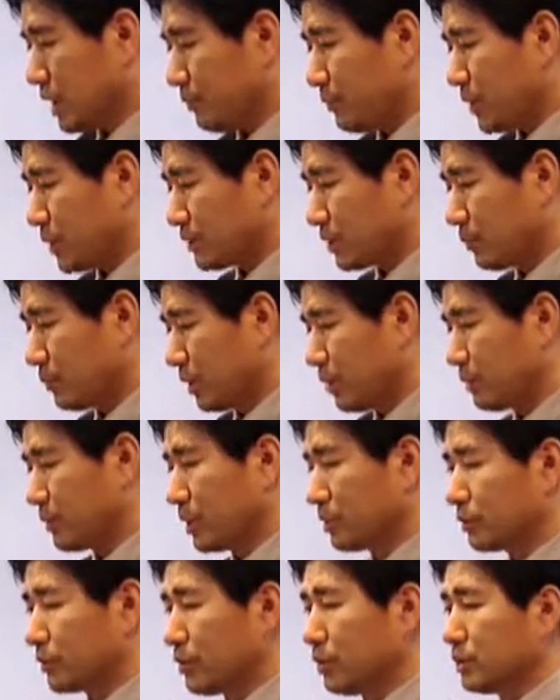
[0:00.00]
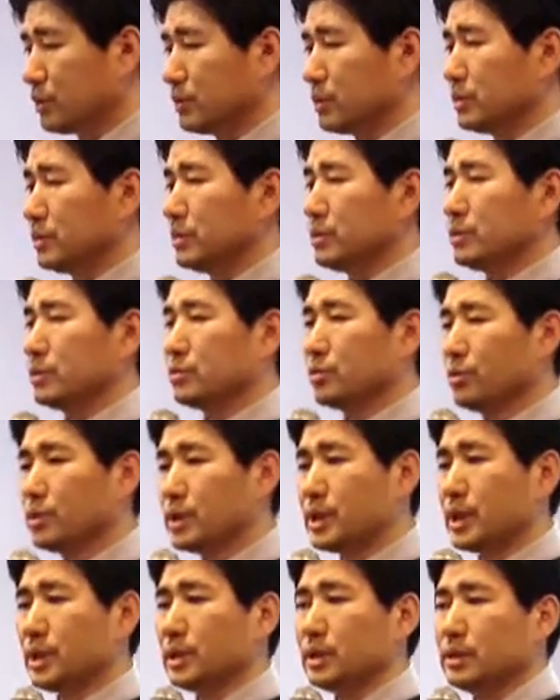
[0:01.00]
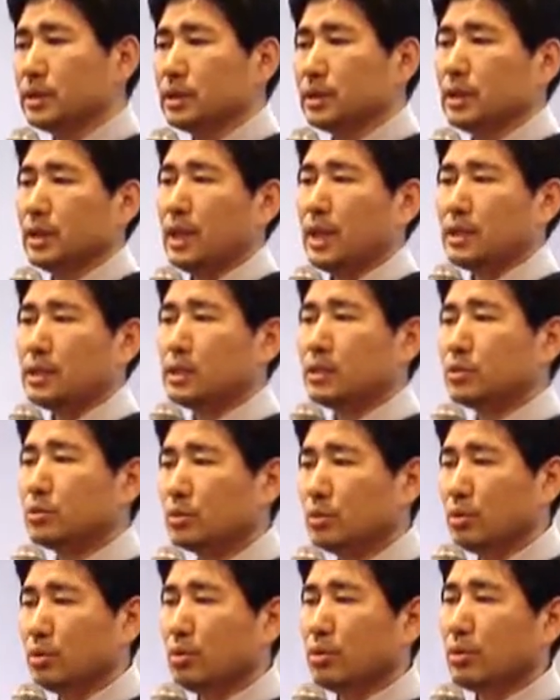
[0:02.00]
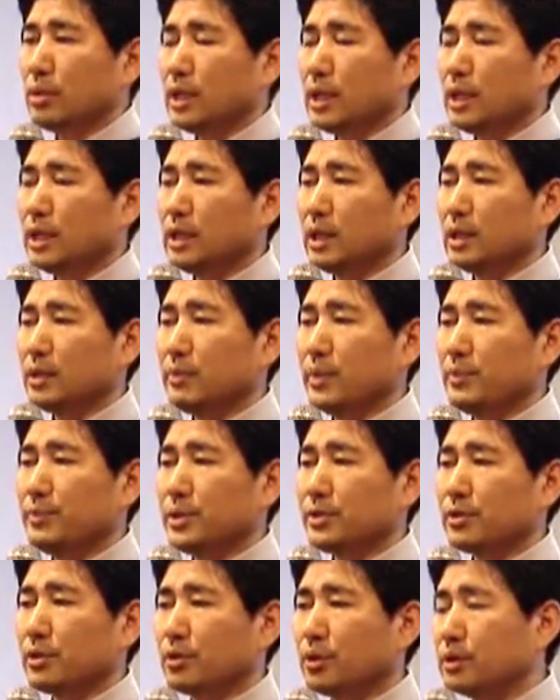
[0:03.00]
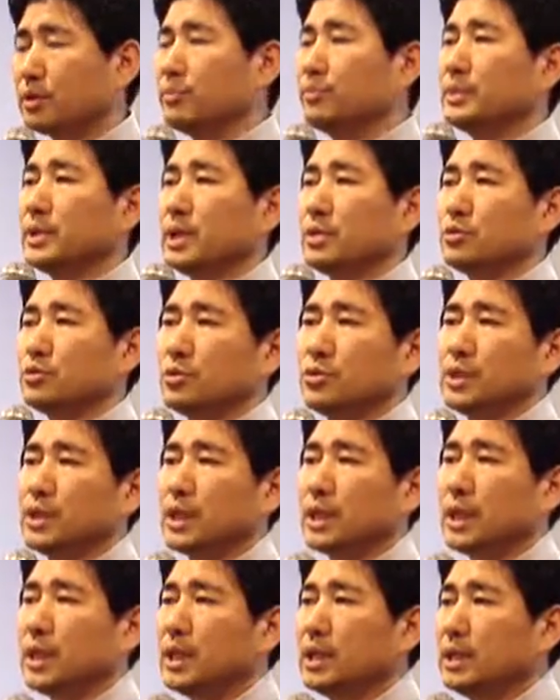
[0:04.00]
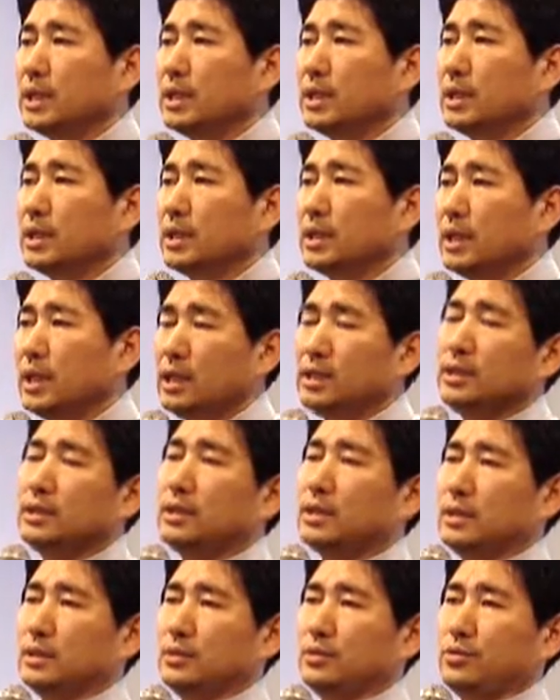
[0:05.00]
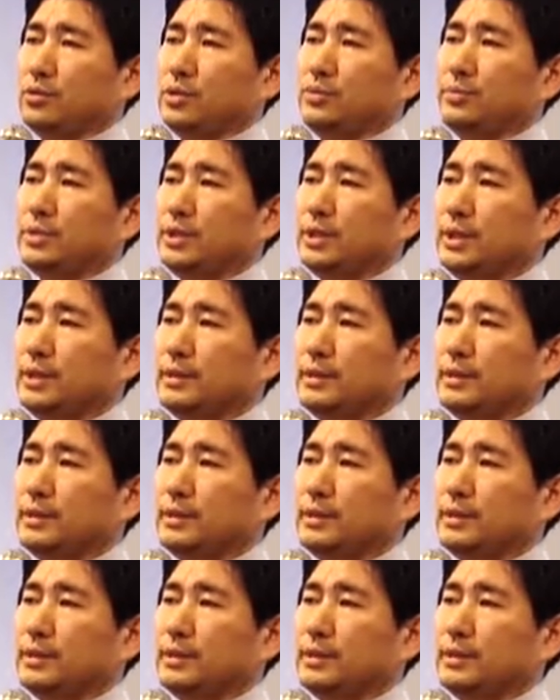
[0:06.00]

앞에서 벌벌 떠는 존재는 아직도 하나님 앞에서 거듭난 존재가 아니라는 것입니다.